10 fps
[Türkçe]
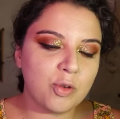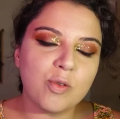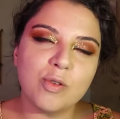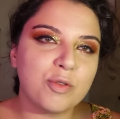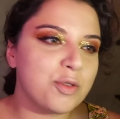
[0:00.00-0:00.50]

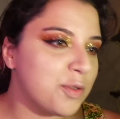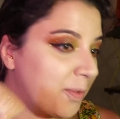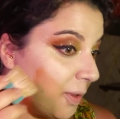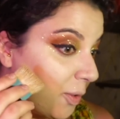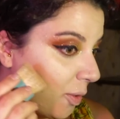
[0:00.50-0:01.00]
çok uykusuz
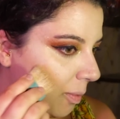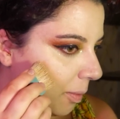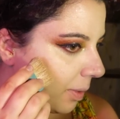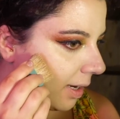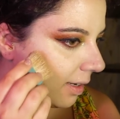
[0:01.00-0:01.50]
falan
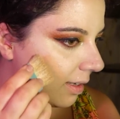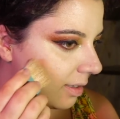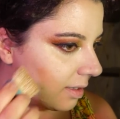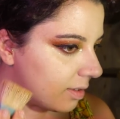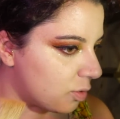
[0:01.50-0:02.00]
olmam
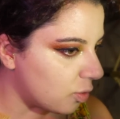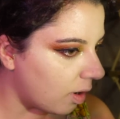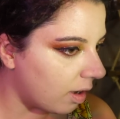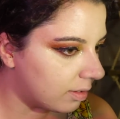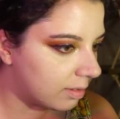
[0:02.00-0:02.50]
gerekir
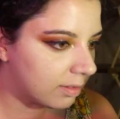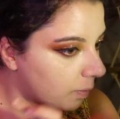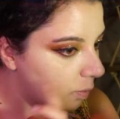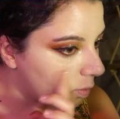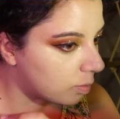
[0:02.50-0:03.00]
şu an.
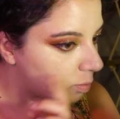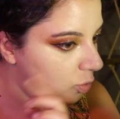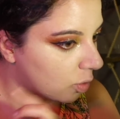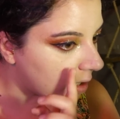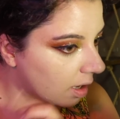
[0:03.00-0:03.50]
Uykumu
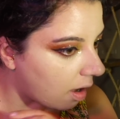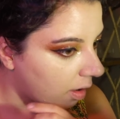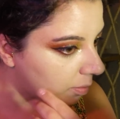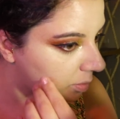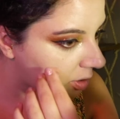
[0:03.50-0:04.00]
çok iyi
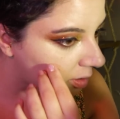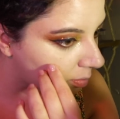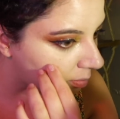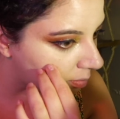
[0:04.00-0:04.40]
almışım.